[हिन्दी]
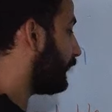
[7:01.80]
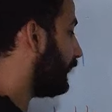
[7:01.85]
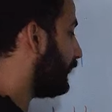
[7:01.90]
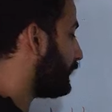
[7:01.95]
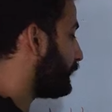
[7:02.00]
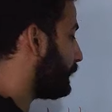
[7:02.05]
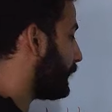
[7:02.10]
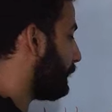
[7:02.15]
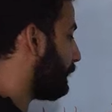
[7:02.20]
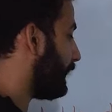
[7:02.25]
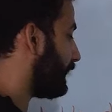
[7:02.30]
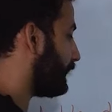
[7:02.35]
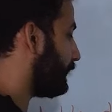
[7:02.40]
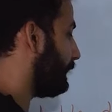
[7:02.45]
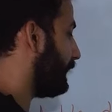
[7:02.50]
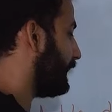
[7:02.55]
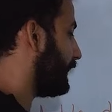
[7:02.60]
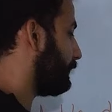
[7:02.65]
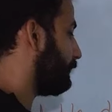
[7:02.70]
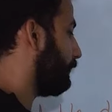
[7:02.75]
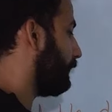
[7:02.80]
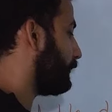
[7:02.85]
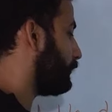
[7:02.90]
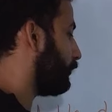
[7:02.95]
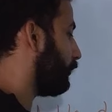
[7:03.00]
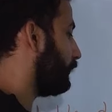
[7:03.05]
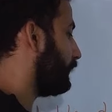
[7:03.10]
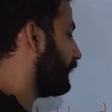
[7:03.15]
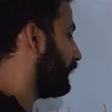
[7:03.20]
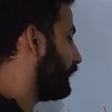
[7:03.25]
इसमें मैथमेटिक्स में बच्चों को
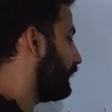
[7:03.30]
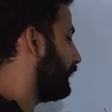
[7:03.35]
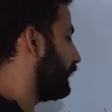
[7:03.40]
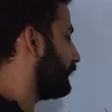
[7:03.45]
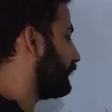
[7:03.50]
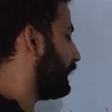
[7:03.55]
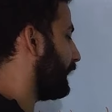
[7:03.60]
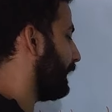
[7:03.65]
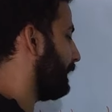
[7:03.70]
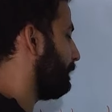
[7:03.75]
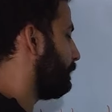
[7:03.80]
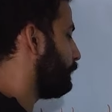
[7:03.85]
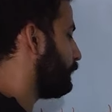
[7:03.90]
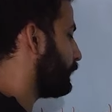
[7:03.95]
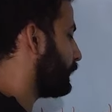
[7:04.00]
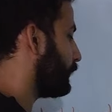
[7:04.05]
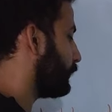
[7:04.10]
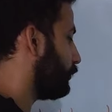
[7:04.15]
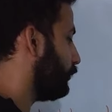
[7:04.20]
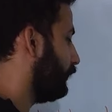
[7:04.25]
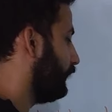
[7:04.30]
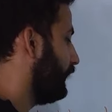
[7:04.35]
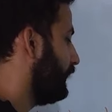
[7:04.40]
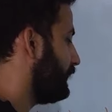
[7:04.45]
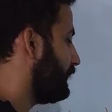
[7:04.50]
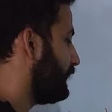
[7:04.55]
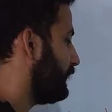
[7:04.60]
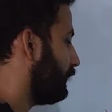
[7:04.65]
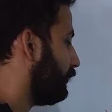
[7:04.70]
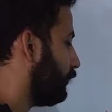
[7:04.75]
डर लगता है तो
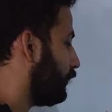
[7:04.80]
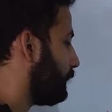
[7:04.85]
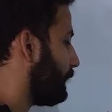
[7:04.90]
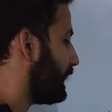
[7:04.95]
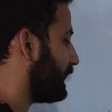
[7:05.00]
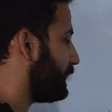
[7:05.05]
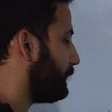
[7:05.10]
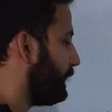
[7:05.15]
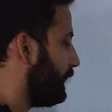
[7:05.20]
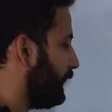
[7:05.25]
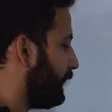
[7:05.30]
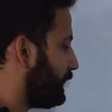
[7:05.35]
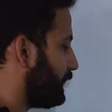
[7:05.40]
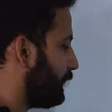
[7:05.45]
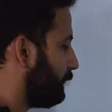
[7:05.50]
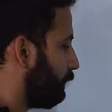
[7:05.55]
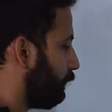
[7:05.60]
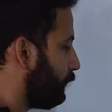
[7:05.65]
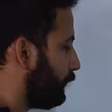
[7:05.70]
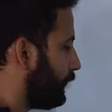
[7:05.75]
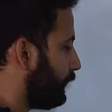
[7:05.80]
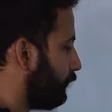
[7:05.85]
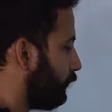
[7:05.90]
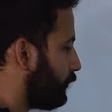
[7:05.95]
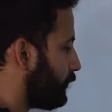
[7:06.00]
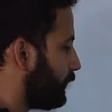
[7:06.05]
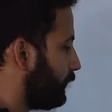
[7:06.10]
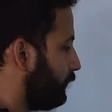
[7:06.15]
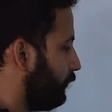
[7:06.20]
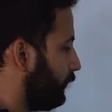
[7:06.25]
रीजनिंग और मैथमेटिक्स के फोर्टी
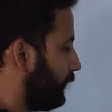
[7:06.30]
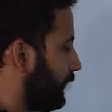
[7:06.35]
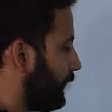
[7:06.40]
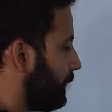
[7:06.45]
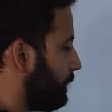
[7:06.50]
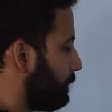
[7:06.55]
क्वेश्चन होंगे